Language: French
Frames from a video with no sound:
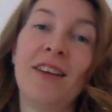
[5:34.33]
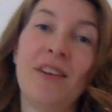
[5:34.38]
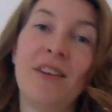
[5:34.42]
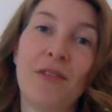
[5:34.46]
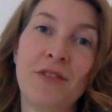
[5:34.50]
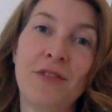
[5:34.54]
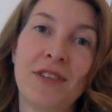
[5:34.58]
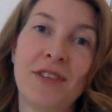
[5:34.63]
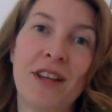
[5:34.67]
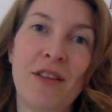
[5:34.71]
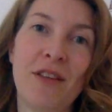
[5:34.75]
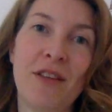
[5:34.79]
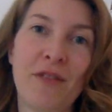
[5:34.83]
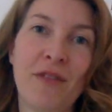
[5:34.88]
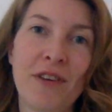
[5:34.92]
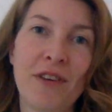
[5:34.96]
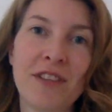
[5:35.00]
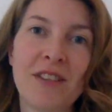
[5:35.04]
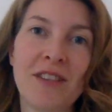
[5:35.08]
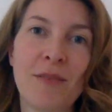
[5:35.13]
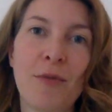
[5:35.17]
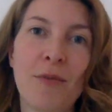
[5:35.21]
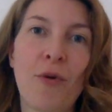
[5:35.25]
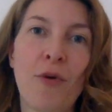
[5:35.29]
vous allez
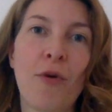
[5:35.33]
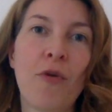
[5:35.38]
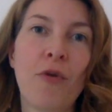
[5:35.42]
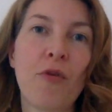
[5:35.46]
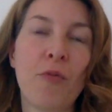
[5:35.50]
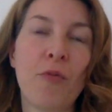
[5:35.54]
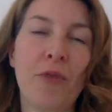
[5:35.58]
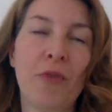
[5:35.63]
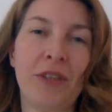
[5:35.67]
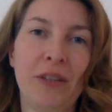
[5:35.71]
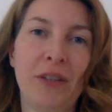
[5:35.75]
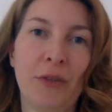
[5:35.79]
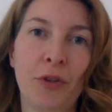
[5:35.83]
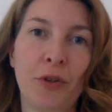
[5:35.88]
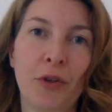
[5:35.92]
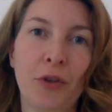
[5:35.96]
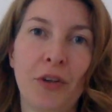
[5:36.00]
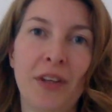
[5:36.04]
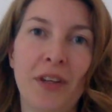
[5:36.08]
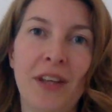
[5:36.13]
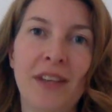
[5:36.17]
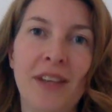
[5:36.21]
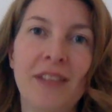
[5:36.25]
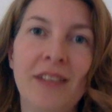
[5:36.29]
forcément augmenter votre
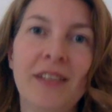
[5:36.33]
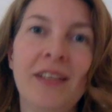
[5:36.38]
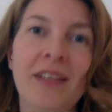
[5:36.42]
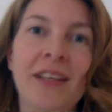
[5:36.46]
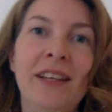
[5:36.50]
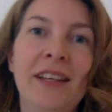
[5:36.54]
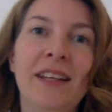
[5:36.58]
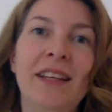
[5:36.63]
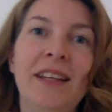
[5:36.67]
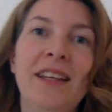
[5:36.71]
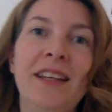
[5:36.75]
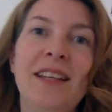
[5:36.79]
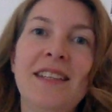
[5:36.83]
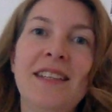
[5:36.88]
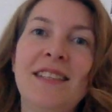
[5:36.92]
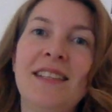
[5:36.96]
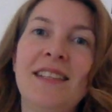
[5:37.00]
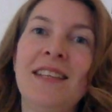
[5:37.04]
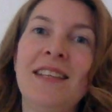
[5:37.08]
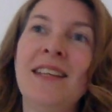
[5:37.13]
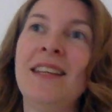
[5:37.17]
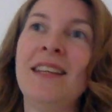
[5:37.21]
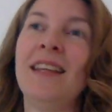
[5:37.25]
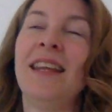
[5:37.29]
dette. Et
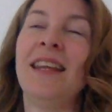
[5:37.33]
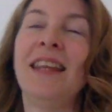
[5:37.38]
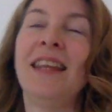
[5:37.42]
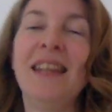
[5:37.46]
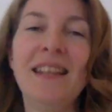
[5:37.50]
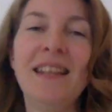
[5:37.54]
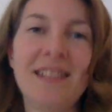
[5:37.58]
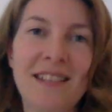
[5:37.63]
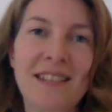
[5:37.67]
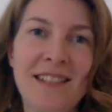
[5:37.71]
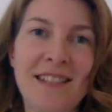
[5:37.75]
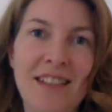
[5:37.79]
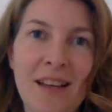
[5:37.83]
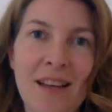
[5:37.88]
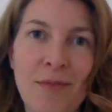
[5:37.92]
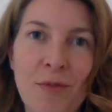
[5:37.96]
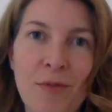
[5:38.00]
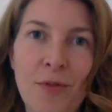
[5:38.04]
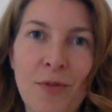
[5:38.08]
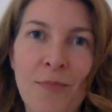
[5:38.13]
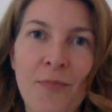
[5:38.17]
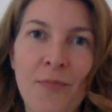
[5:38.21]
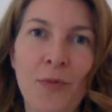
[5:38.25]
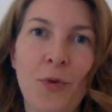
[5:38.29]
c'est
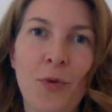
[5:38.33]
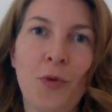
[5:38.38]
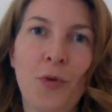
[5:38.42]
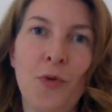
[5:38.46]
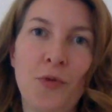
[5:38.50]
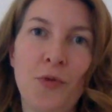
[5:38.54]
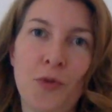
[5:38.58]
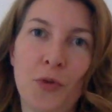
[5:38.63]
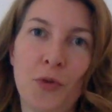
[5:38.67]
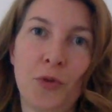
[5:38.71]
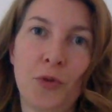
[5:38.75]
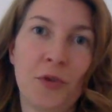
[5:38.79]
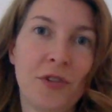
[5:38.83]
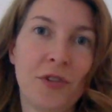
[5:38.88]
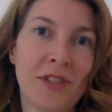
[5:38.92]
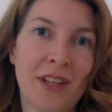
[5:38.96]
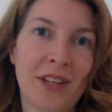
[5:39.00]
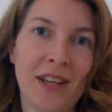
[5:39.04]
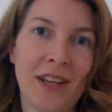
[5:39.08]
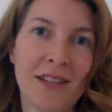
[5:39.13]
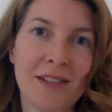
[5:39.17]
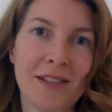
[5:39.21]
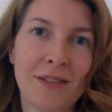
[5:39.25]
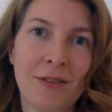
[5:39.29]
nécessairement source de
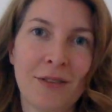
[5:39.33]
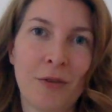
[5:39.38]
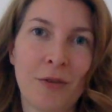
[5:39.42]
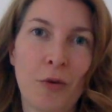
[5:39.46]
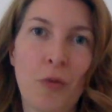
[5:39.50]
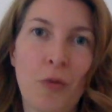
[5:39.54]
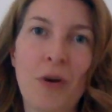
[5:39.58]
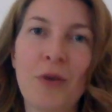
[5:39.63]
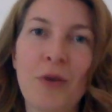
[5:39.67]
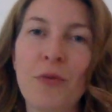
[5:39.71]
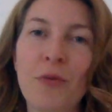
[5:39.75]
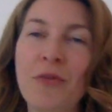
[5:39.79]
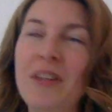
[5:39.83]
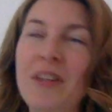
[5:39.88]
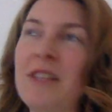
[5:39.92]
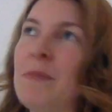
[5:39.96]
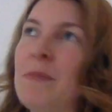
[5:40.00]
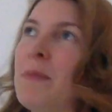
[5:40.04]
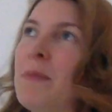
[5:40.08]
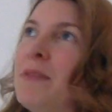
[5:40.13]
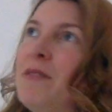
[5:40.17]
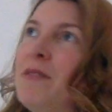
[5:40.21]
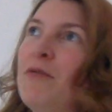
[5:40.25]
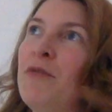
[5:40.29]
stress. Quoi qu'on dise,
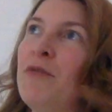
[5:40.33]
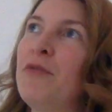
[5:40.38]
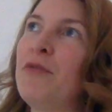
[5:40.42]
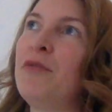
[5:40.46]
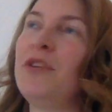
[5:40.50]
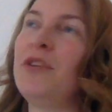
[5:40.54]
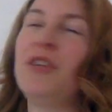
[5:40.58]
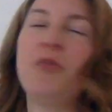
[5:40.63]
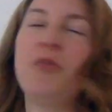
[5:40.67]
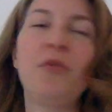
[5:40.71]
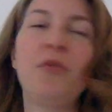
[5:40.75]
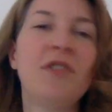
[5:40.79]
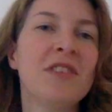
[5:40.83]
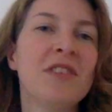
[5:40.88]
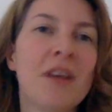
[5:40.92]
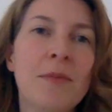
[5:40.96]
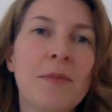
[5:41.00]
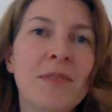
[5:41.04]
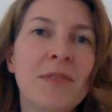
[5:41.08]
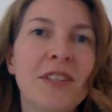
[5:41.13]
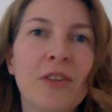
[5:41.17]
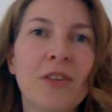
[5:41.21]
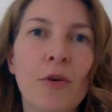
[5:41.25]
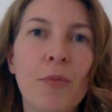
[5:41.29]
même si vous vous dites oui, c'est un
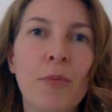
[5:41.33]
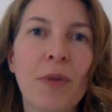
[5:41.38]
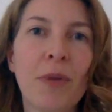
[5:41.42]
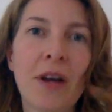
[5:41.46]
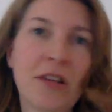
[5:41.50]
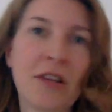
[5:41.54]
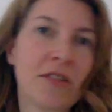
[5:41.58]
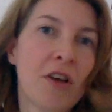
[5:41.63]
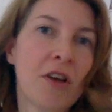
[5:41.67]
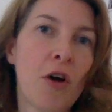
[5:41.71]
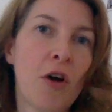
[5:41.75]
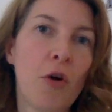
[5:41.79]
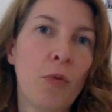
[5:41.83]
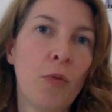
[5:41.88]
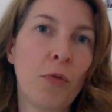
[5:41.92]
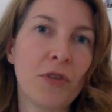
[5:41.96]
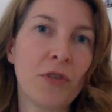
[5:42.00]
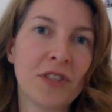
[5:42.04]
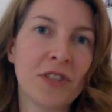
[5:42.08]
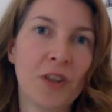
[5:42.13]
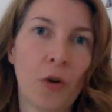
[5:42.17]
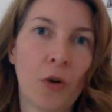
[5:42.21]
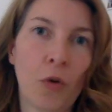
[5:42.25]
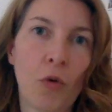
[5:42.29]
petit emprunt, sera
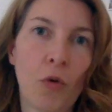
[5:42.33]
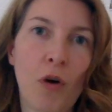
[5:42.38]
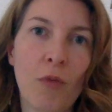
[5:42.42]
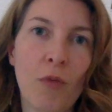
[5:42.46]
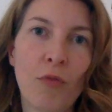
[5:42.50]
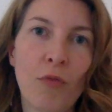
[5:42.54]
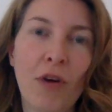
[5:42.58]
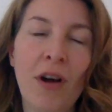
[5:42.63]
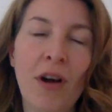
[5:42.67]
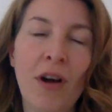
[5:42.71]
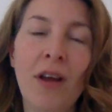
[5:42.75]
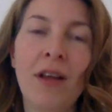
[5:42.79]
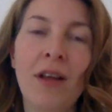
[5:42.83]
remboursé dans trois mois,